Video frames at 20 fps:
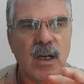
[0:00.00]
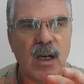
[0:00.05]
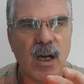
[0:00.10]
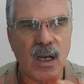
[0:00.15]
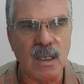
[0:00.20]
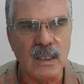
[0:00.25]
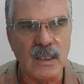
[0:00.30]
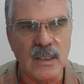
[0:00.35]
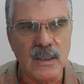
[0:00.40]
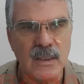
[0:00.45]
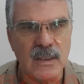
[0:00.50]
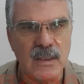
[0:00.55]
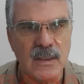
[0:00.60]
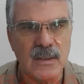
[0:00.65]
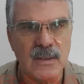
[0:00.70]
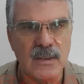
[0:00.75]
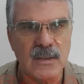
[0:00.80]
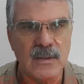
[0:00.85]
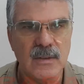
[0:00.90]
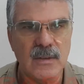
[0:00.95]
alın
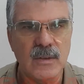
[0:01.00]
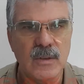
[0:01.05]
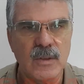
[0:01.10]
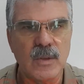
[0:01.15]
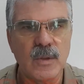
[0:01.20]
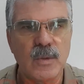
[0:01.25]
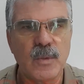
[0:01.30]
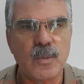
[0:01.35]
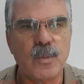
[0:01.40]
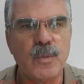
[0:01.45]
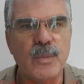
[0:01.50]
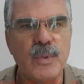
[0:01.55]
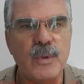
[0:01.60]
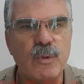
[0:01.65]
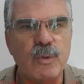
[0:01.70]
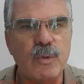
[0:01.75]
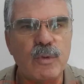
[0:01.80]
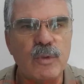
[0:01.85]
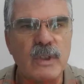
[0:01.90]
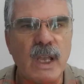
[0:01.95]

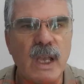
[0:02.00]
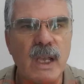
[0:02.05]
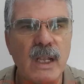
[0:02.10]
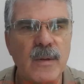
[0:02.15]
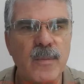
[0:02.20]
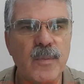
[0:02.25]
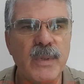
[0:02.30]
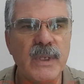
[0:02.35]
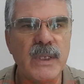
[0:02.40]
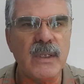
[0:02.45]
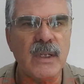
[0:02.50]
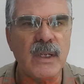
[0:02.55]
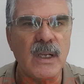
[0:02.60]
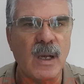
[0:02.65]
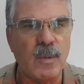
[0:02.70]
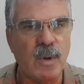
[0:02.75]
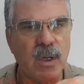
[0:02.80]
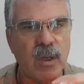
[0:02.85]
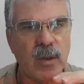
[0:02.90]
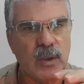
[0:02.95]
güzel bir
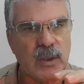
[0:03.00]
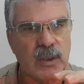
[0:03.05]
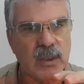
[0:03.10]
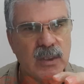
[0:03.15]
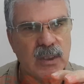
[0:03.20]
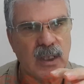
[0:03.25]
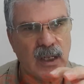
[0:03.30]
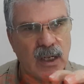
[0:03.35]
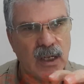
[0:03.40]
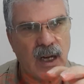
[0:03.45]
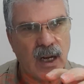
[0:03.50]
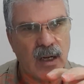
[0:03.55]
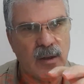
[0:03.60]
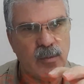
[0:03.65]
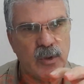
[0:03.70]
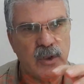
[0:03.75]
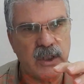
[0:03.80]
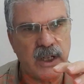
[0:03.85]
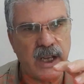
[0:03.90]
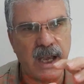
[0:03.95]
ama
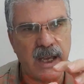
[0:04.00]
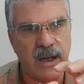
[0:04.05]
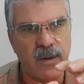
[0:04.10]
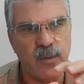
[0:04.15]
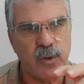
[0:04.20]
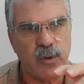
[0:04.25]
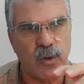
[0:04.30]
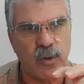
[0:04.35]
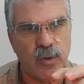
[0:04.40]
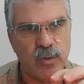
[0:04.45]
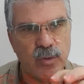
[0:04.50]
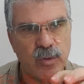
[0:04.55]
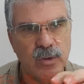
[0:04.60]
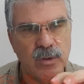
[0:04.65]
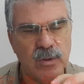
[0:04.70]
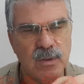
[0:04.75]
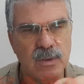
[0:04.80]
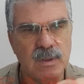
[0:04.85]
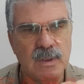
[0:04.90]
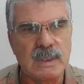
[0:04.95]
sarılarmış ermiş olsun.
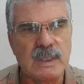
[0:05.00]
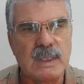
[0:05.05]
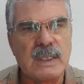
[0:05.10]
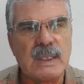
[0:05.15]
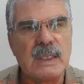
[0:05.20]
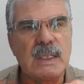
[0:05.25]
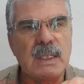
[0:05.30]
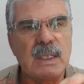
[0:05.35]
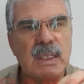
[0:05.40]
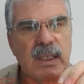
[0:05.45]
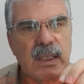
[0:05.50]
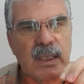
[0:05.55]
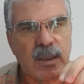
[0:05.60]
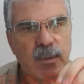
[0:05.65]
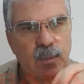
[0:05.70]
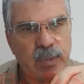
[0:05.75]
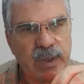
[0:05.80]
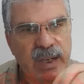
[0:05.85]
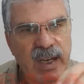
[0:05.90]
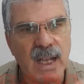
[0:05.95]

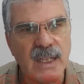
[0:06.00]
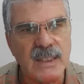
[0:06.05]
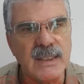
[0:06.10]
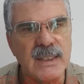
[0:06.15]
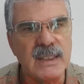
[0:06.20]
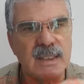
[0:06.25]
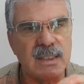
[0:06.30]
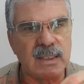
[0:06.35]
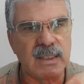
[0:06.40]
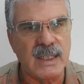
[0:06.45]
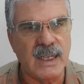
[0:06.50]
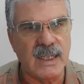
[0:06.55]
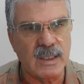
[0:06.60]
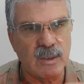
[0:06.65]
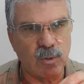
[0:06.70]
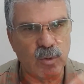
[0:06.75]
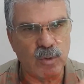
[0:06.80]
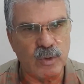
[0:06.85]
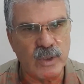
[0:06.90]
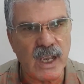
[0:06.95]
Blender'dan
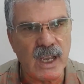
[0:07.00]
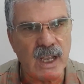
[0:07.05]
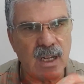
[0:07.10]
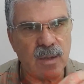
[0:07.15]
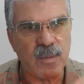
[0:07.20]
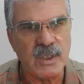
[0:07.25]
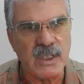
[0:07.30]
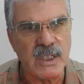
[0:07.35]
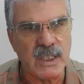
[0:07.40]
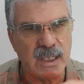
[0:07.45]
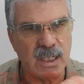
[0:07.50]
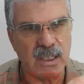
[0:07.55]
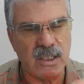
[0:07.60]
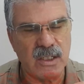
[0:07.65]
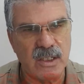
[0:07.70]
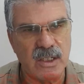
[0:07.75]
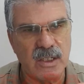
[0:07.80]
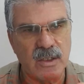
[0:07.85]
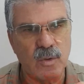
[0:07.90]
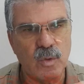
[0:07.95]
güzelce
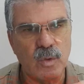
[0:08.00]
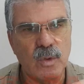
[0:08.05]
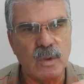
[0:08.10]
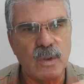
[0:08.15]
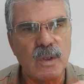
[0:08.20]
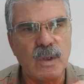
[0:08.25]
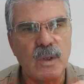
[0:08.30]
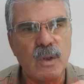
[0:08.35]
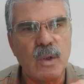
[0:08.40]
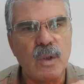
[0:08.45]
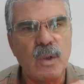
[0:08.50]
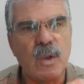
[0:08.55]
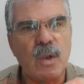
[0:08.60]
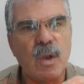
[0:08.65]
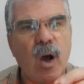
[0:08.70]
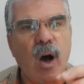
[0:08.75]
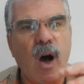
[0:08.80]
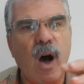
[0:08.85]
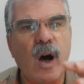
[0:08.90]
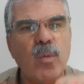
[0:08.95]
geçirin.
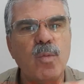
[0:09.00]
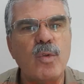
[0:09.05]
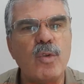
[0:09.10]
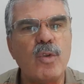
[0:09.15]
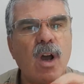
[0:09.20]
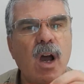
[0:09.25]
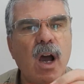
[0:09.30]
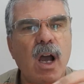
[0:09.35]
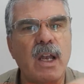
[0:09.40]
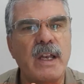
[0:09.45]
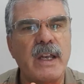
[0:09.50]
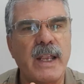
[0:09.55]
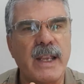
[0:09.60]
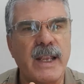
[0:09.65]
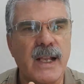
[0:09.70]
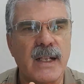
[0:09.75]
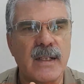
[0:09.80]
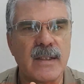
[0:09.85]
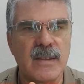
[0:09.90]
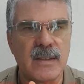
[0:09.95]
Hamur haline
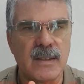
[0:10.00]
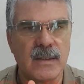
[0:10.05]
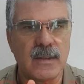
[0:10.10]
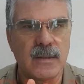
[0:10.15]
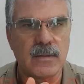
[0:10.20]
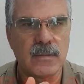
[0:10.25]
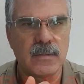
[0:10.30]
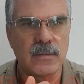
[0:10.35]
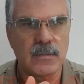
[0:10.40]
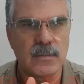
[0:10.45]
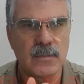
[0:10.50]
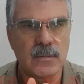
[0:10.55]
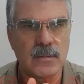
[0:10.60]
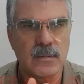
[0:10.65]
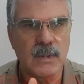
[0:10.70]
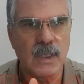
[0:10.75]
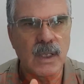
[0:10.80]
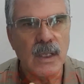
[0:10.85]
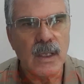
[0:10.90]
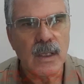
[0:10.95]
gelsin.
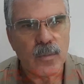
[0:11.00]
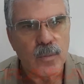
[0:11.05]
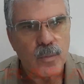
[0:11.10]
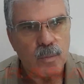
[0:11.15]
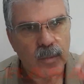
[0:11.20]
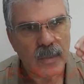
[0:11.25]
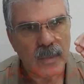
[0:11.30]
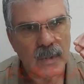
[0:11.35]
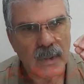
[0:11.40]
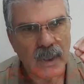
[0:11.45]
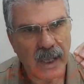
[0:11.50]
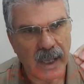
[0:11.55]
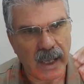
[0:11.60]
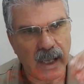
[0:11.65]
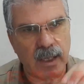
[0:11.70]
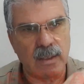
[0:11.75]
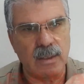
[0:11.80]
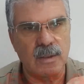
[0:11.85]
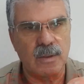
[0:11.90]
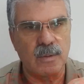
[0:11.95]

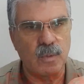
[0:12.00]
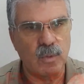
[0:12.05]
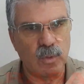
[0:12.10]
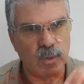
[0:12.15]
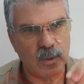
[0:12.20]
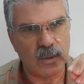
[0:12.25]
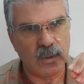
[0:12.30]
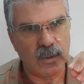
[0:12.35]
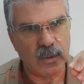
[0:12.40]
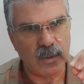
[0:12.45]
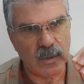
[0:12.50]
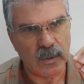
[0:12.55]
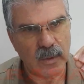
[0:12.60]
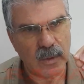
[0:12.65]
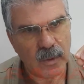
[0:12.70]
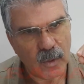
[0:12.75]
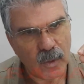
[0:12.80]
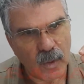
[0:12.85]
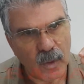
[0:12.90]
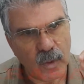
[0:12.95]
Eğer
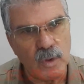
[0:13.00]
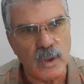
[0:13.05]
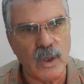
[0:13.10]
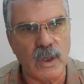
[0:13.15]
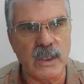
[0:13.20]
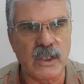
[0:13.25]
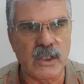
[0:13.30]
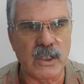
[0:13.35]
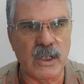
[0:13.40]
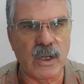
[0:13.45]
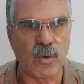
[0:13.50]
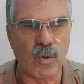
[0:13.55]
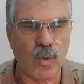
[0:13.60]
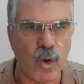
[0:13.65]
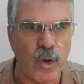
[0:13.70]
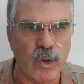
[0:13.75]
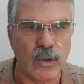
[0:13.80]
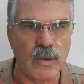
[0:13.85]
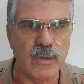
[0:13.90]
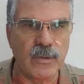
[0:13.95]
onu da içine
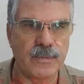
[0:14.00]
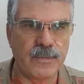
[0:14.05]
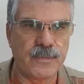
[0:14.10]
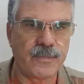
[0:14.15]
koyun.